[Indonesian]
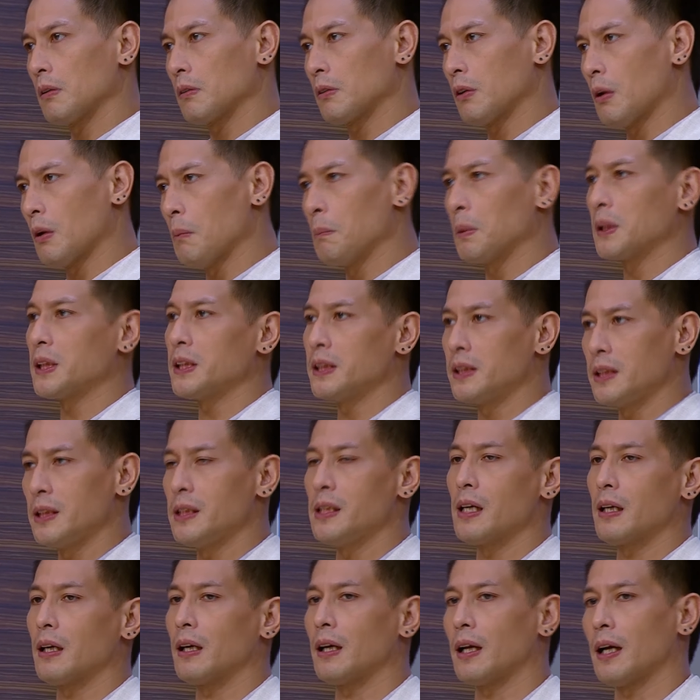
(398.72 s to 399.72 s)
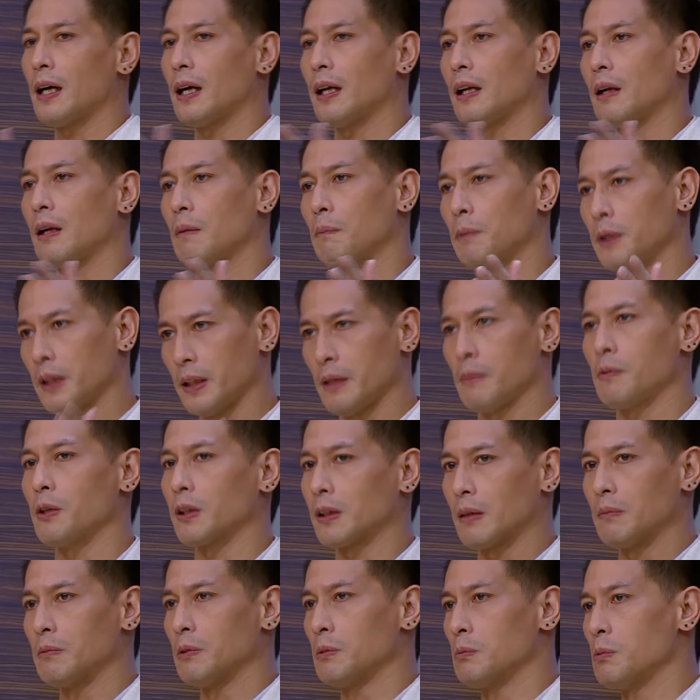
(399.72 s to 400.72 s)
kompetisi ini adalah hal yang penting buat
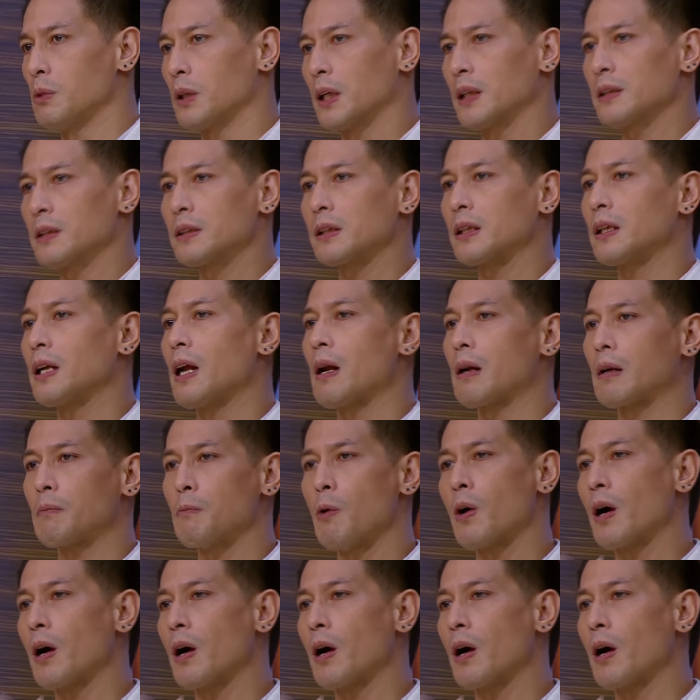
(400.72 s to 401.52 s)
kamu, bukan sekedar mau